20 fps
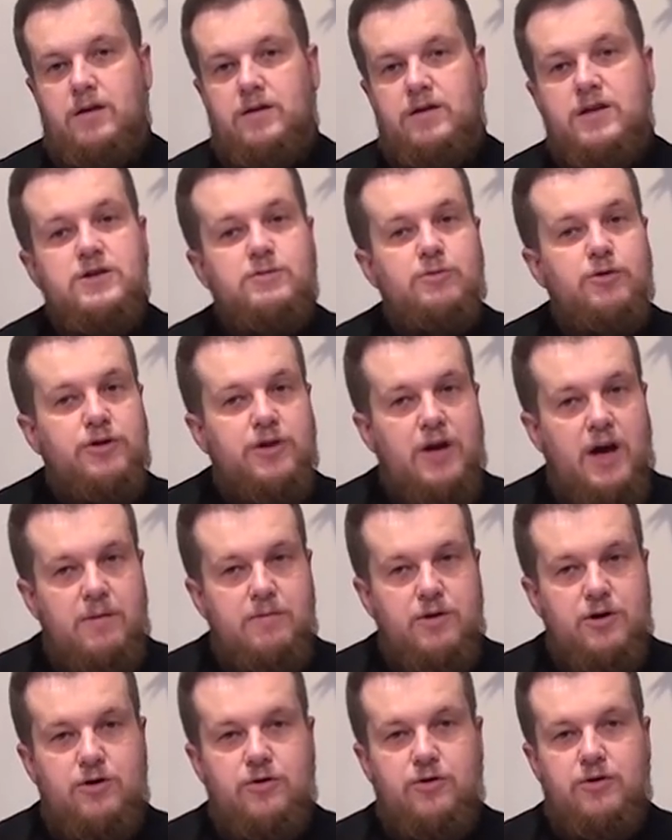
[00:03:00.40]
Nie
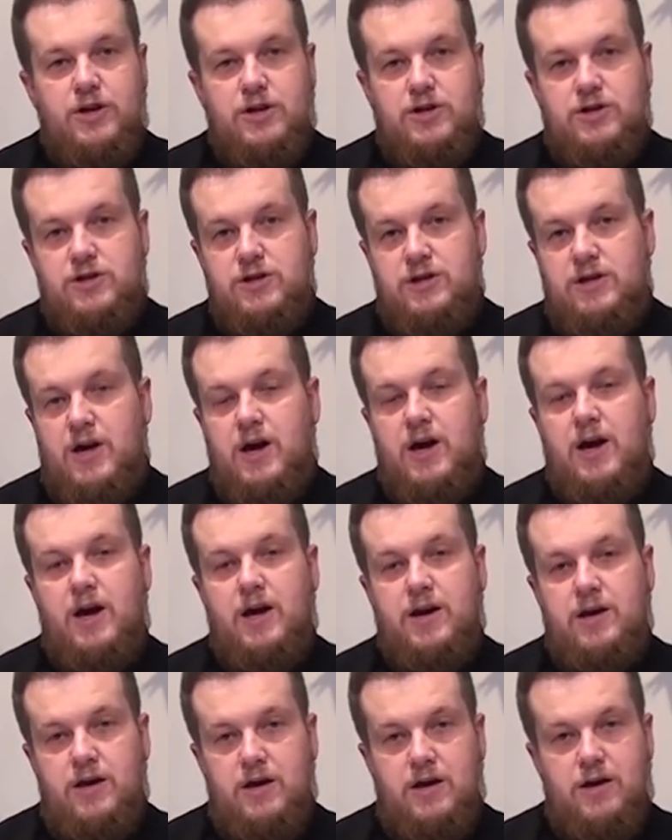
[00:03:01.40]
spotkamy Go na szczytach
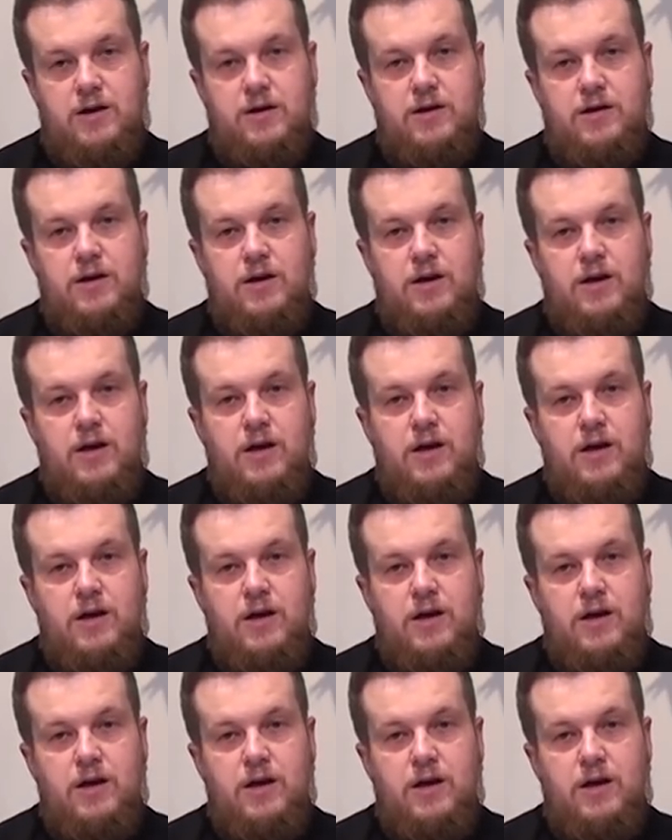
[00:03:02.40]
kariery